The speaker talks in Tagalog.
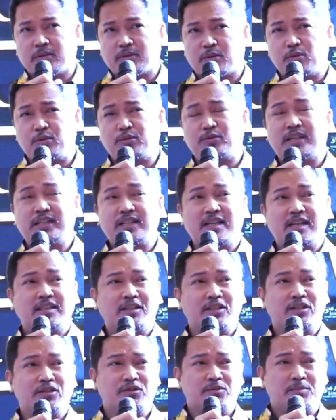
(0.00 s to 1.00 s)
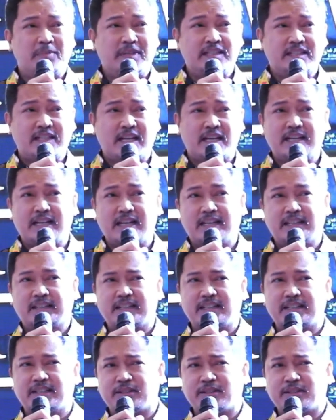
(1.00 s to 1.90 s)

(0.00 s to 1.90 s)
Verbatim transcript: tulungan natin yung bansa natin.